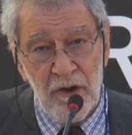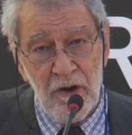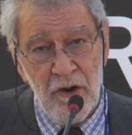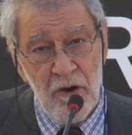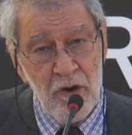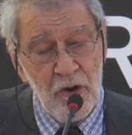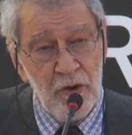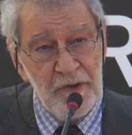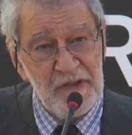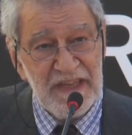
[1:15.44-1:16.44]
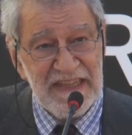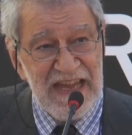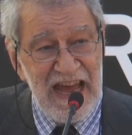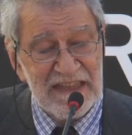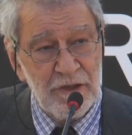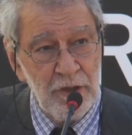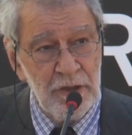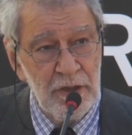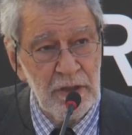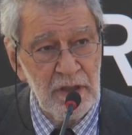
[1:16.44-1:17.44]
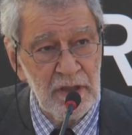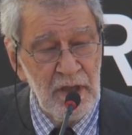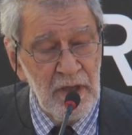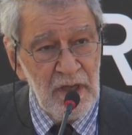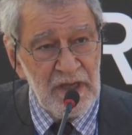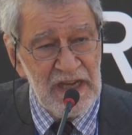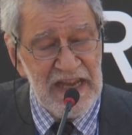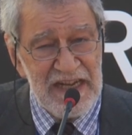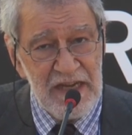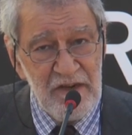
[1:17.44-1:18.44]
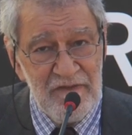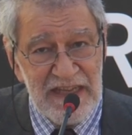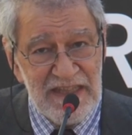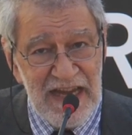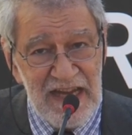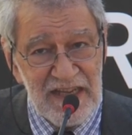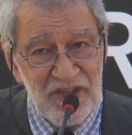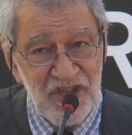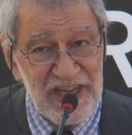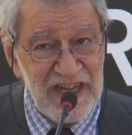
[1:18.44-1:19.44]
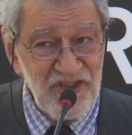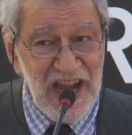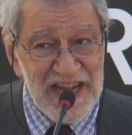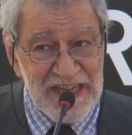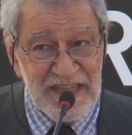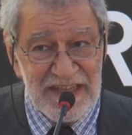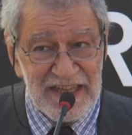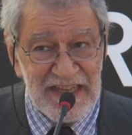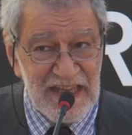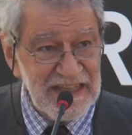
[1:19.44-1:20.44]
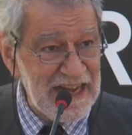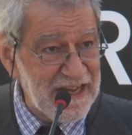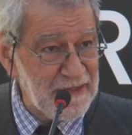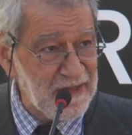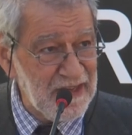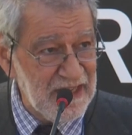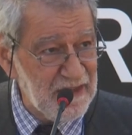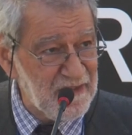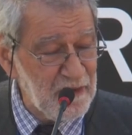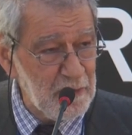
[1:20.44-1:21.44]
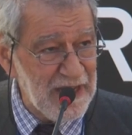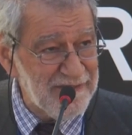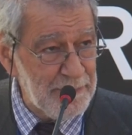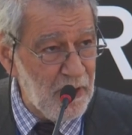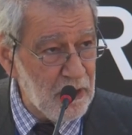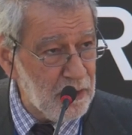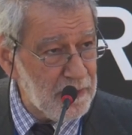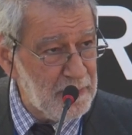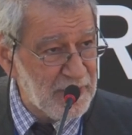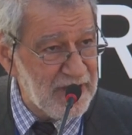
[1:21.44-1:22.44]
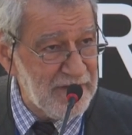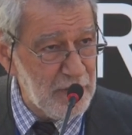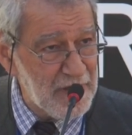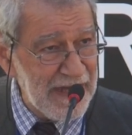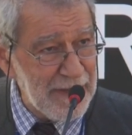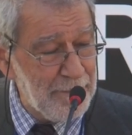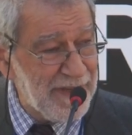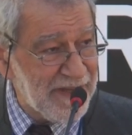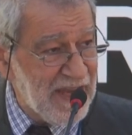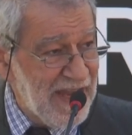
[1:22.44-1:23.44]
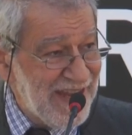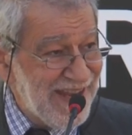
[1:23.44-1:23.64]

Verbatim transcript: ho constatato negli anni 90 c'era già internet anche se si usava poco si poteva usare per